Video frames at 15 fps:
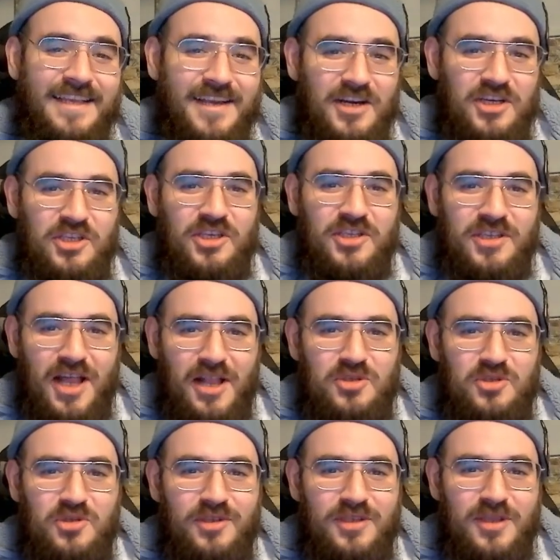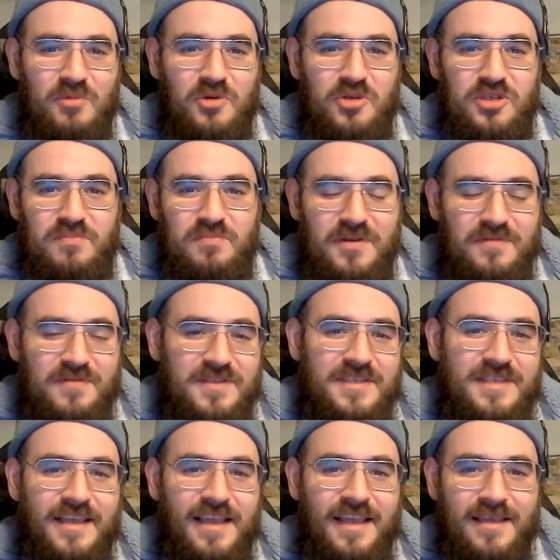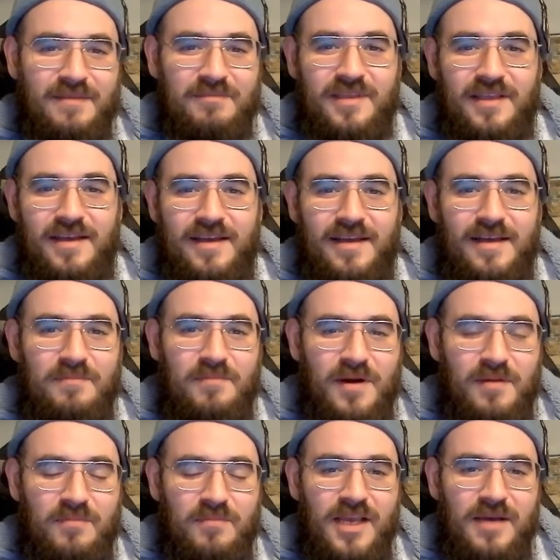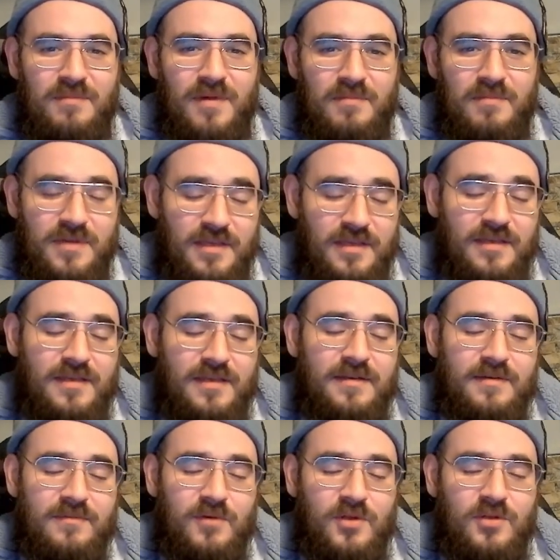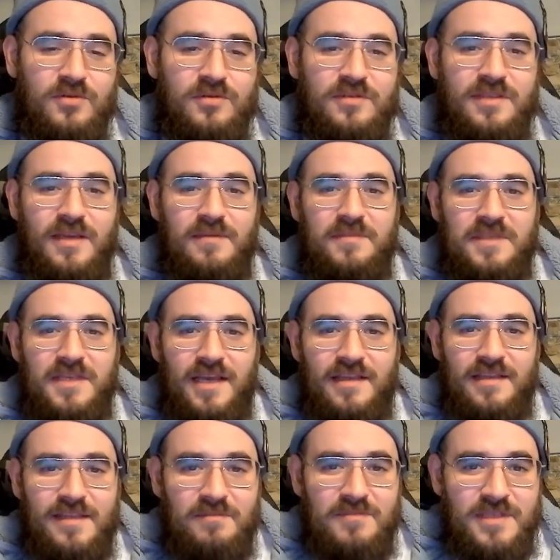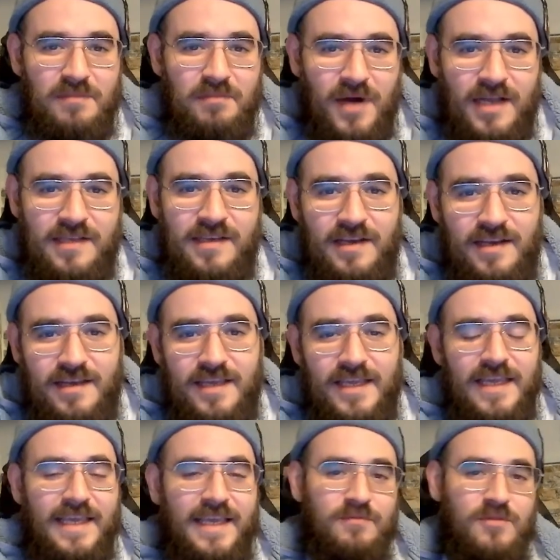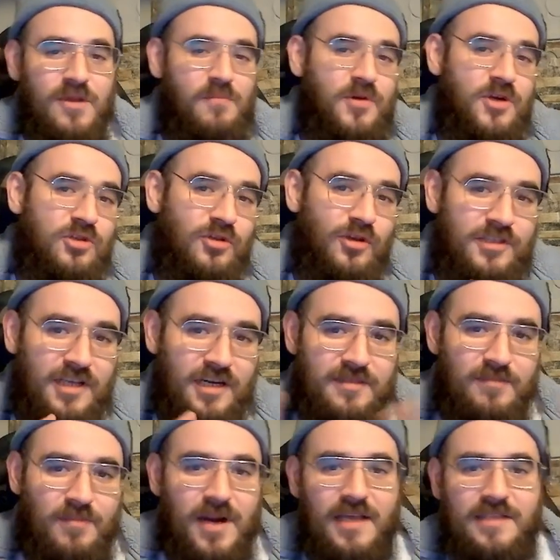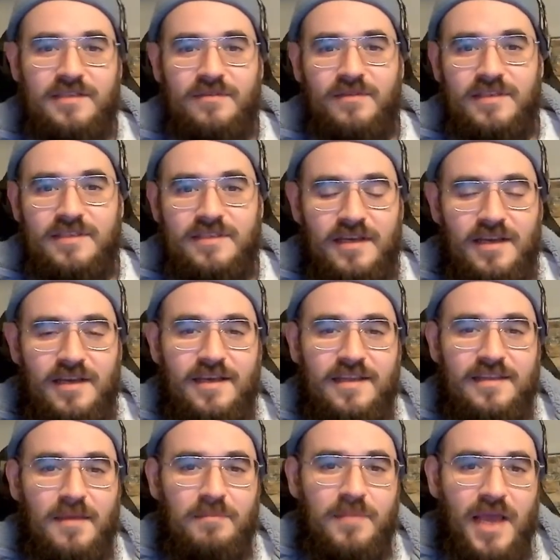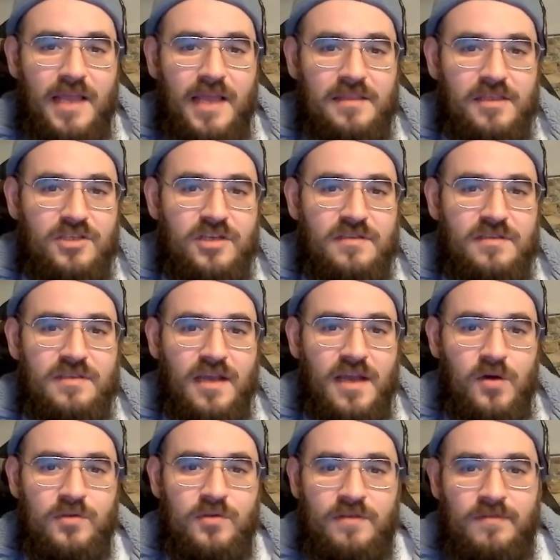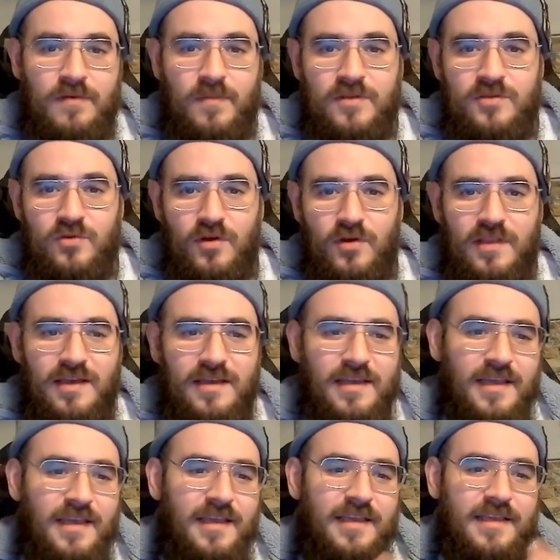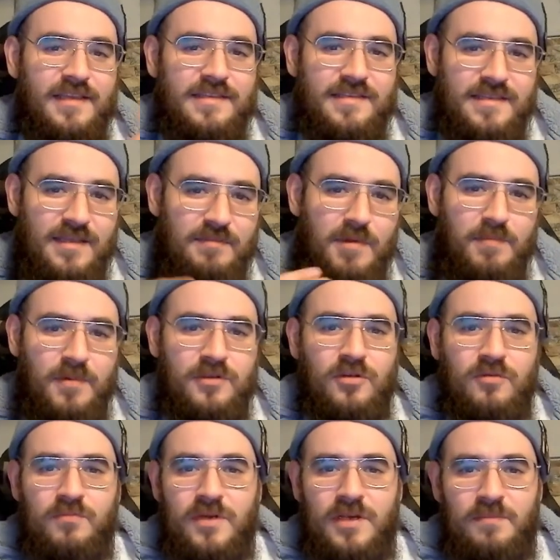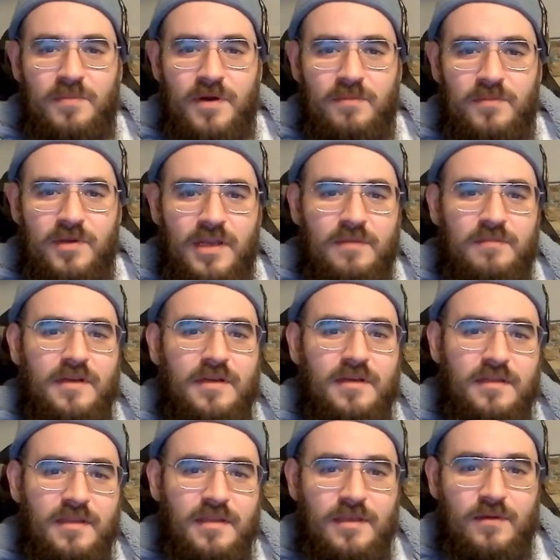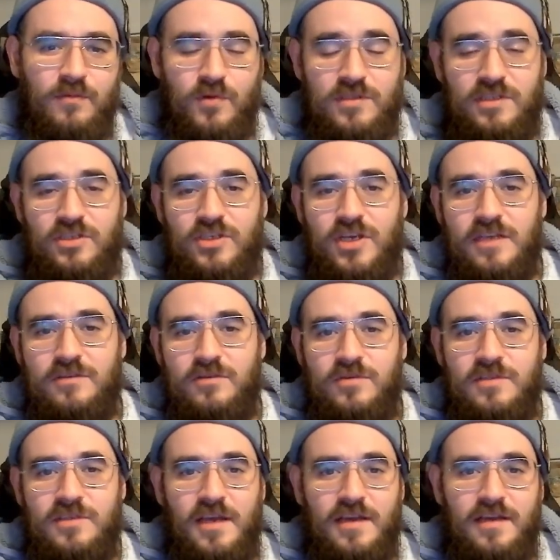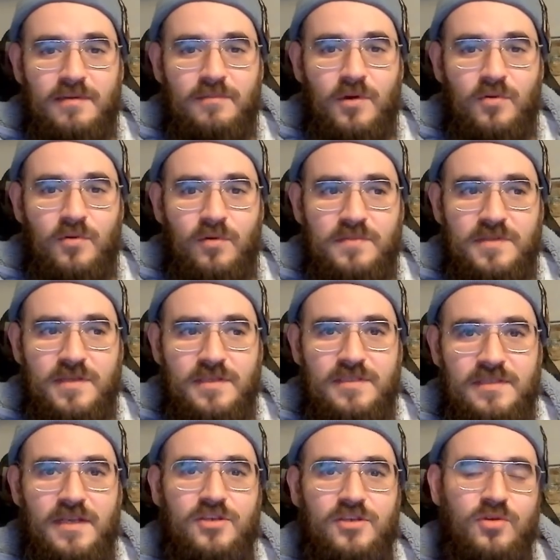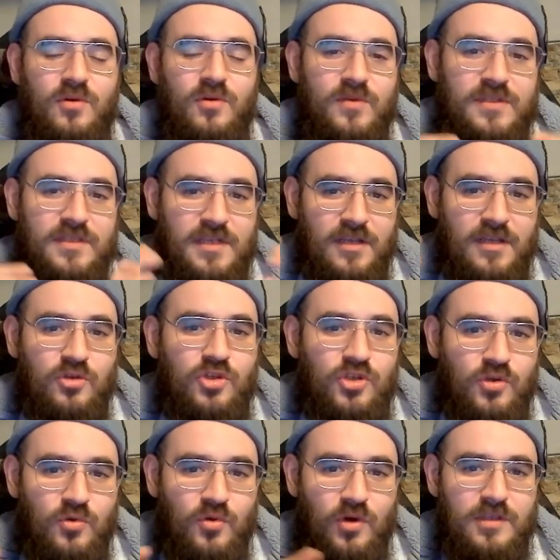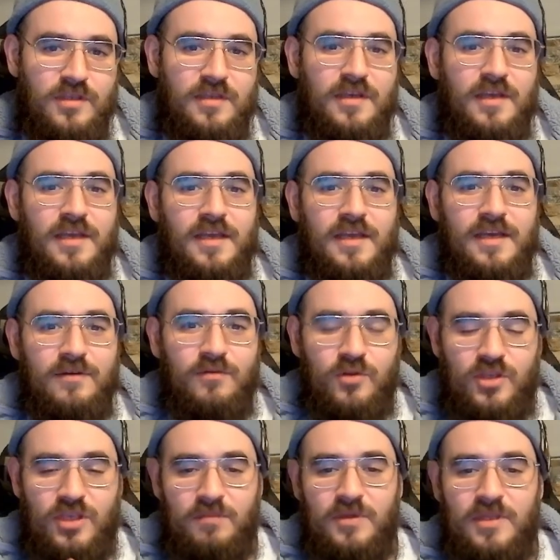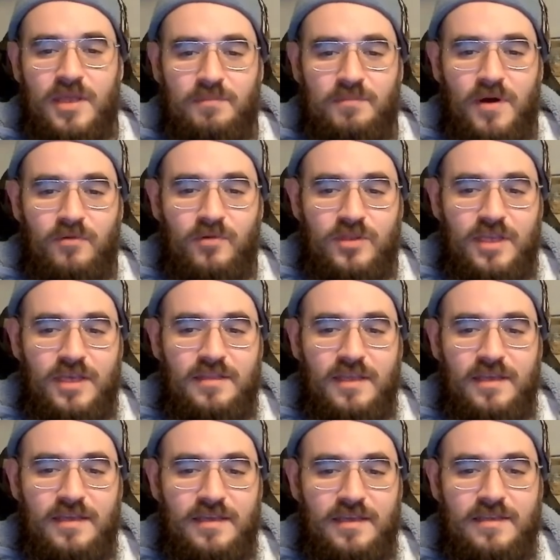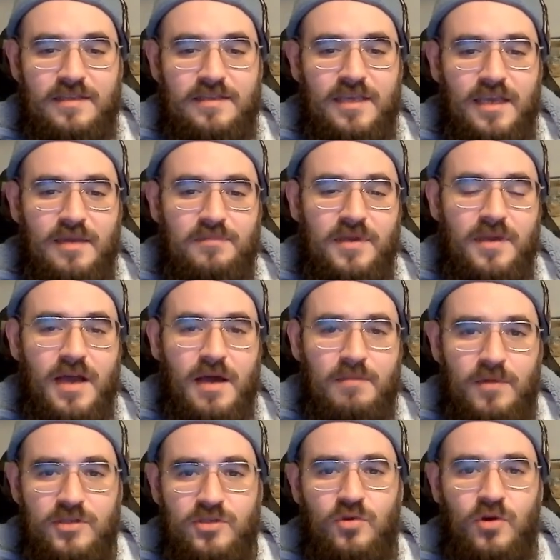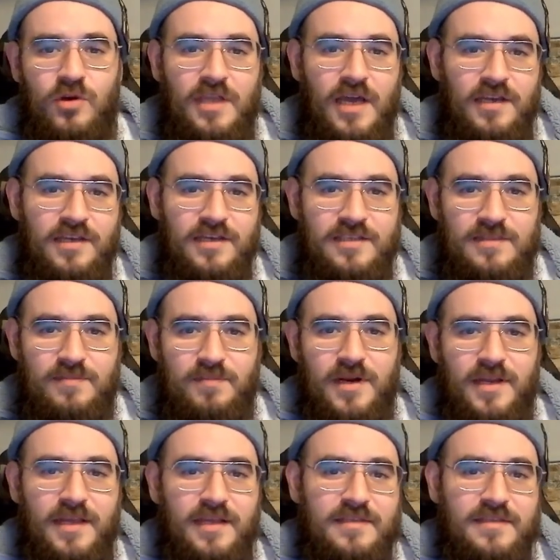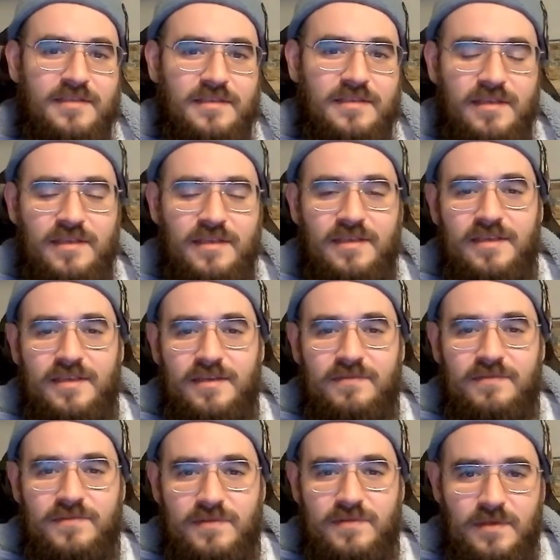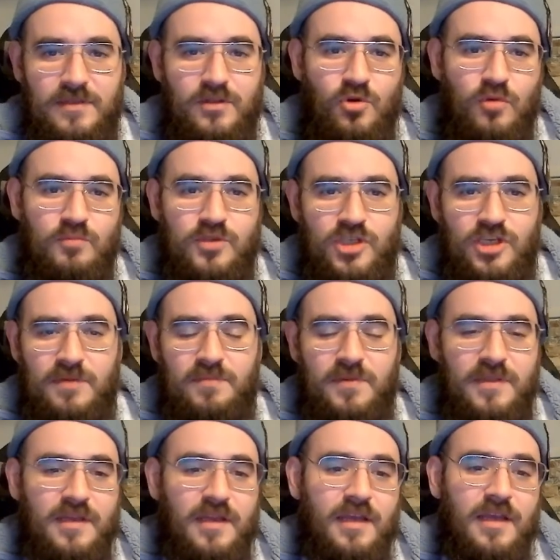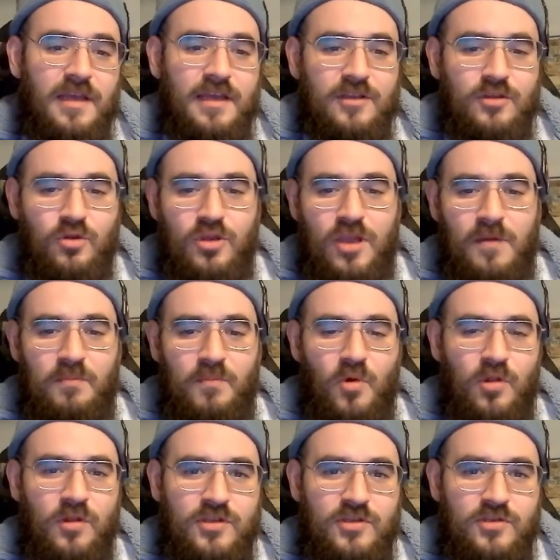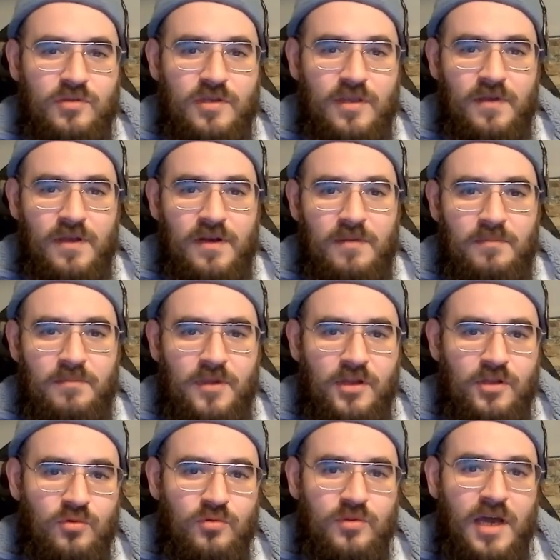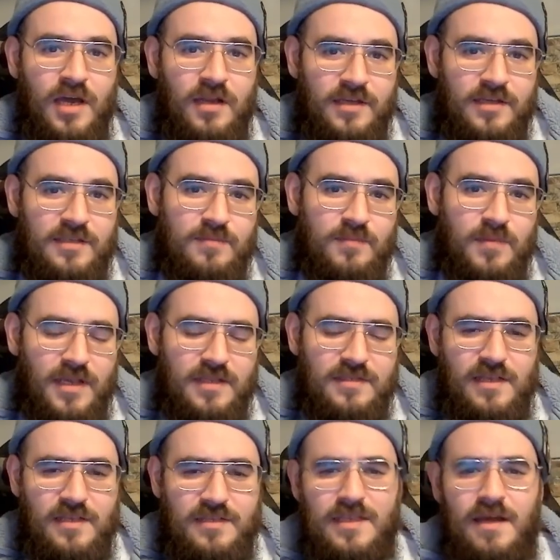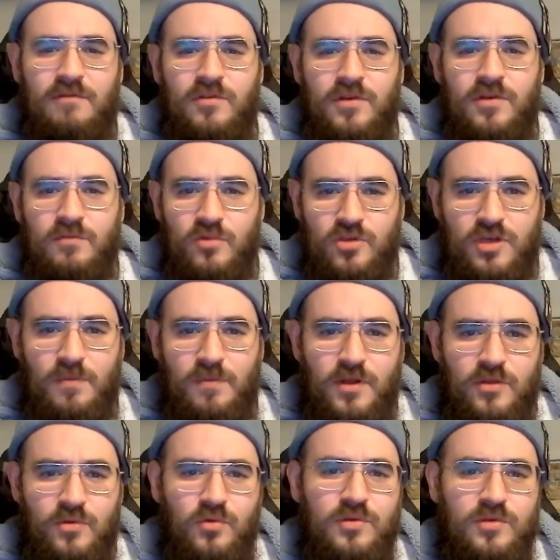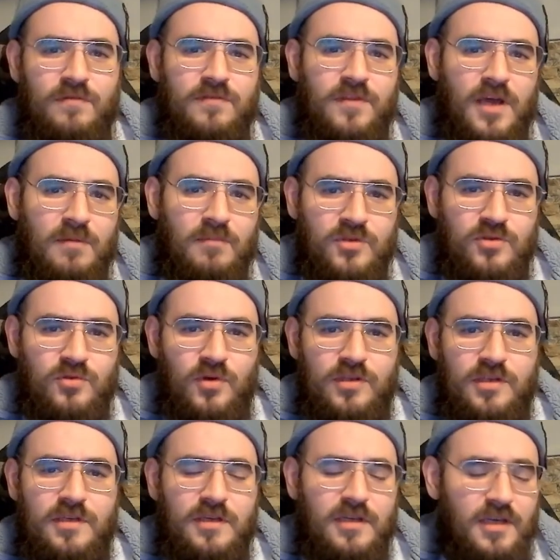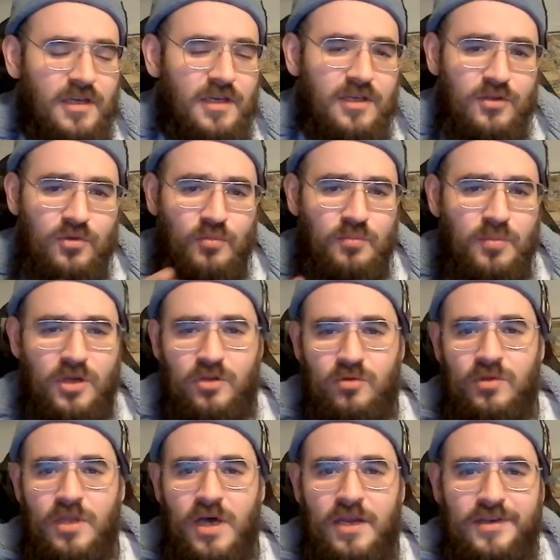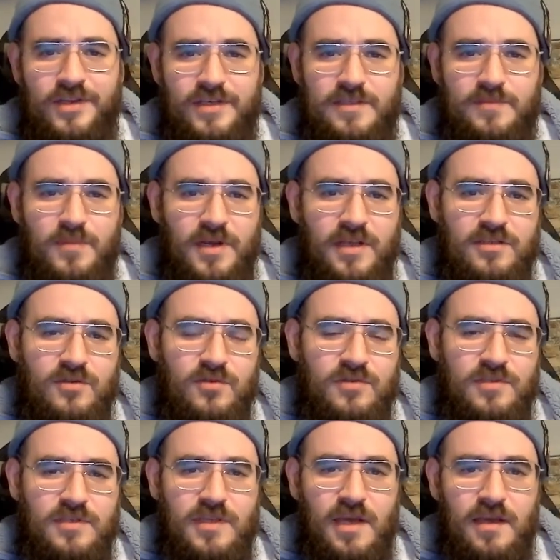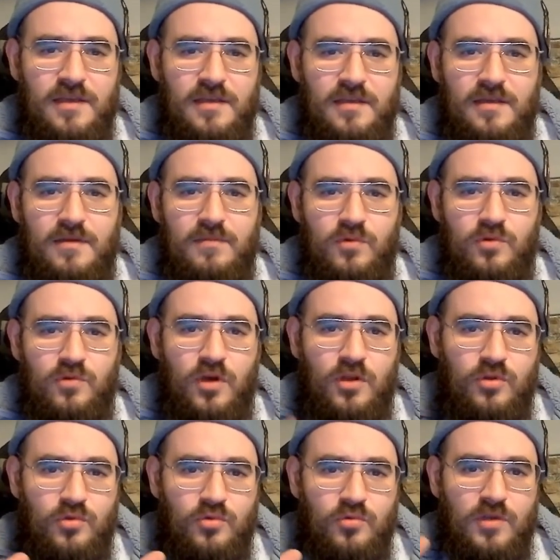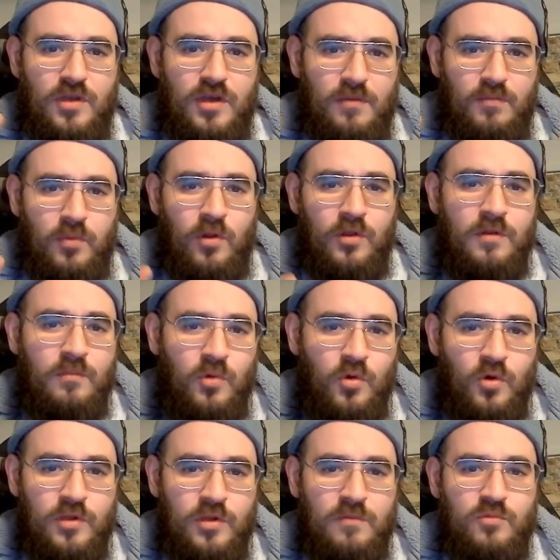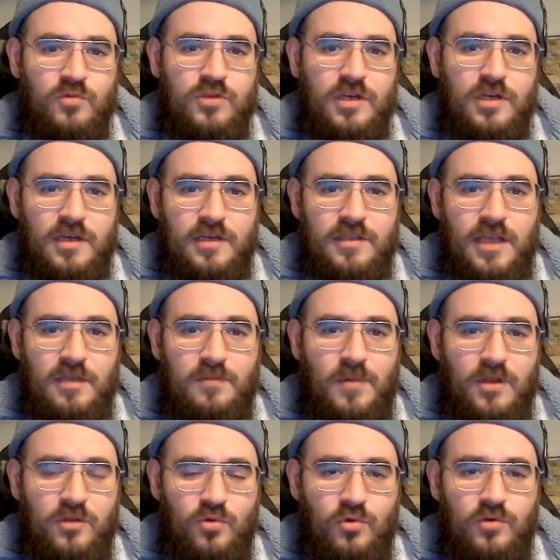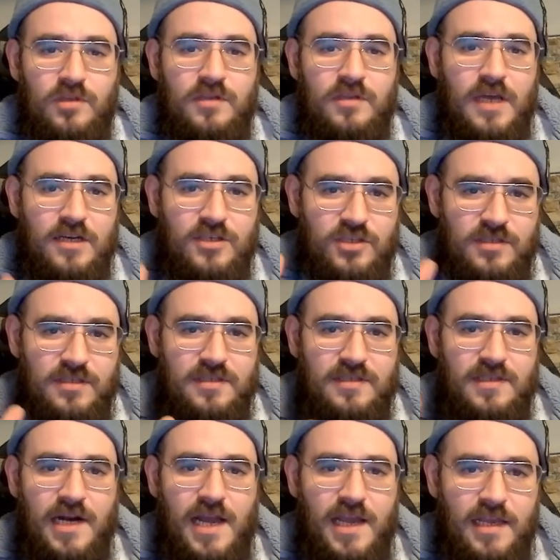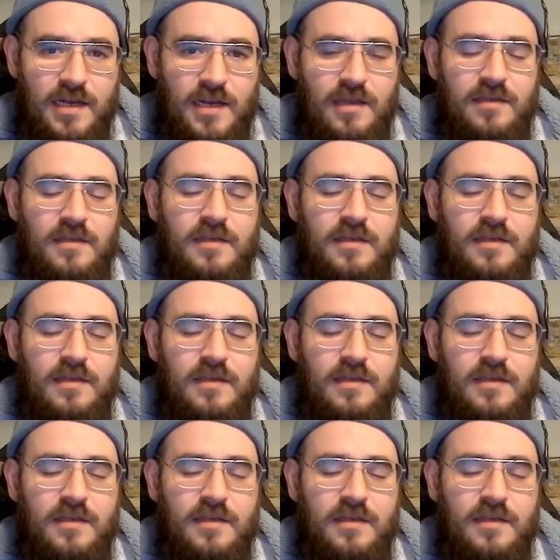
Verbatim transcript: рассчитал, что это может привести к каким-то проблемам. И вот, друзья, меня там забанили. И мне пришлось разбрасываться на 5-6 на аккаунтов Амазона. И с ними потом были проблемы. И вот сейчас, друзья, я могу вам сказать, что вот следующий год – вот именно по вот этой теме Amazon, AliExpress и дропшиппинг, то я полностью, наверное, перейду на AliExpress, оставлю немножко продуктов на Амазоне, но ну, перейду на AliExpress, друзья, и буду оттуда полным ходом уже гнать продукты, также с Израиля,